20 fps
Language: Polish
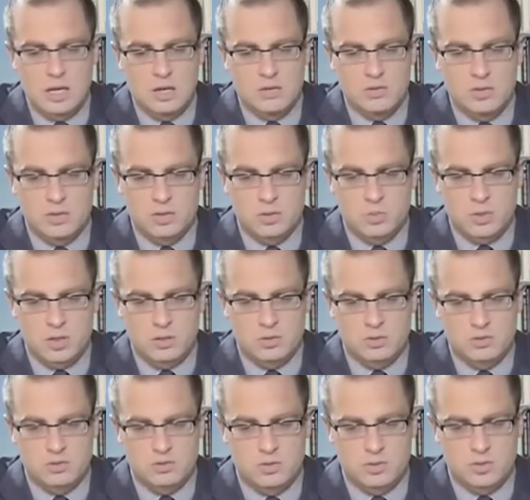Większość
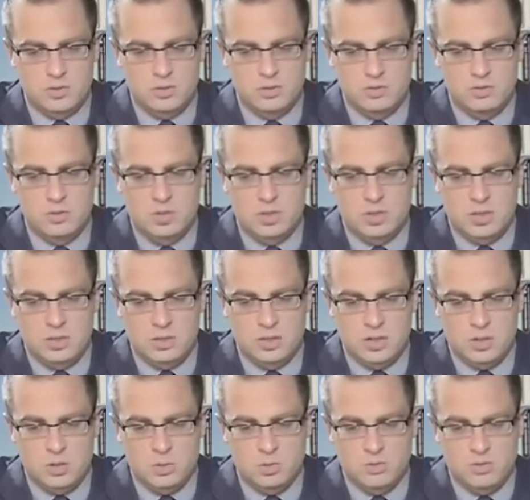planów ćwiczeń,
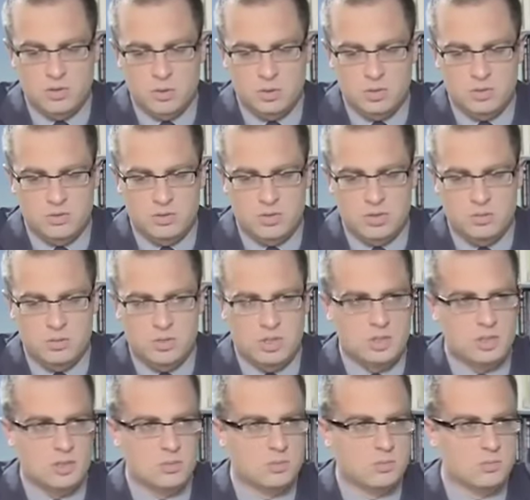jakie odbywały się w ostatnim
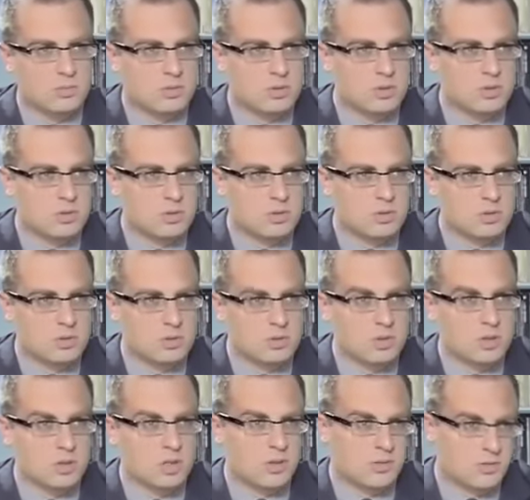czasie,
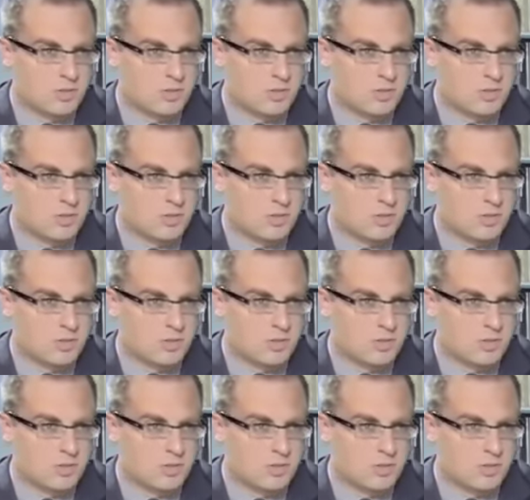chyba